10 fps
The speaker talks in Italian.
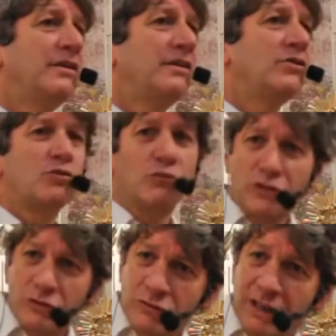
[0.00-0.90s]
sono
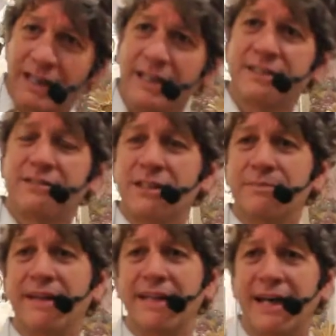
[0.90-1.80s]
in una relazione
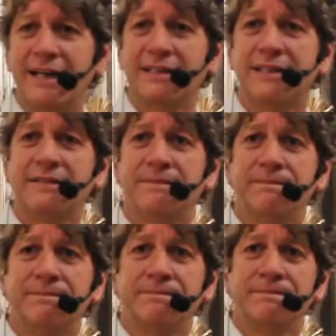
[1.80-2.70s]
sbagliata,
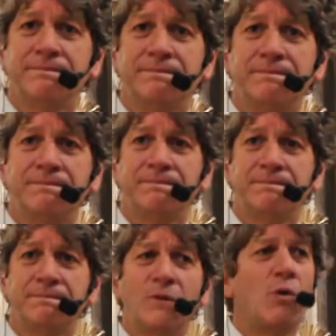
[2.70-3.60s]

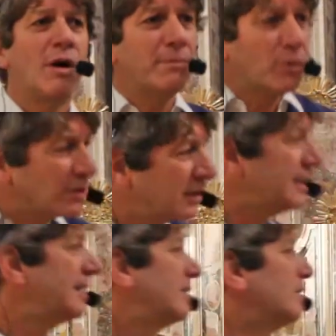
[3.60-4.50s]
ho
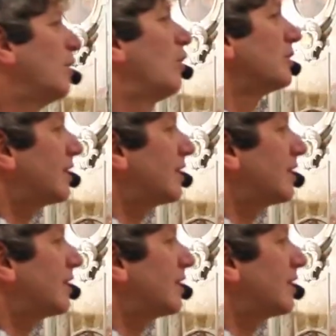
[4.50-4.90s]
abortito, ho